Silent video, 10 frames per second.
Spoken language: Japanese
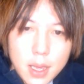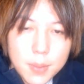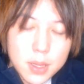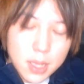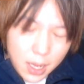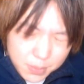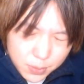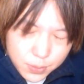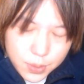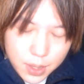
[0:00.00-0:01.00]
まあ多
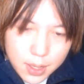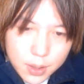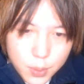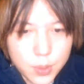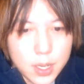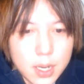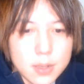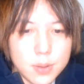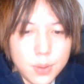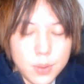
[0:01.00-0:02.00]
分ね、こう、理
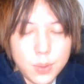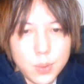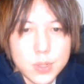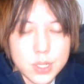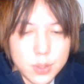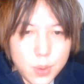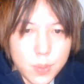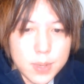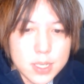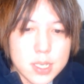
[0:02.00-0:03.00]
学療法士
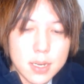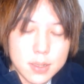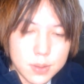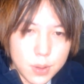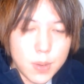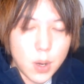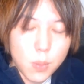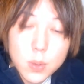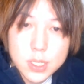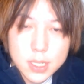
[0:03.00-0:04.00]
の、まあ、資格を、まあ、お
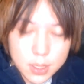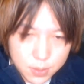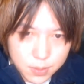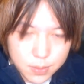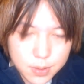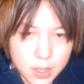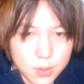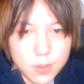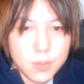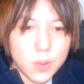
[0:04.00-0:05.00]
持ちなのだ
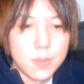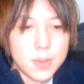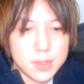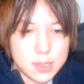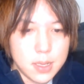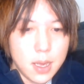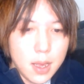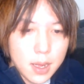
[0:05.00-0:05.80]
と思います。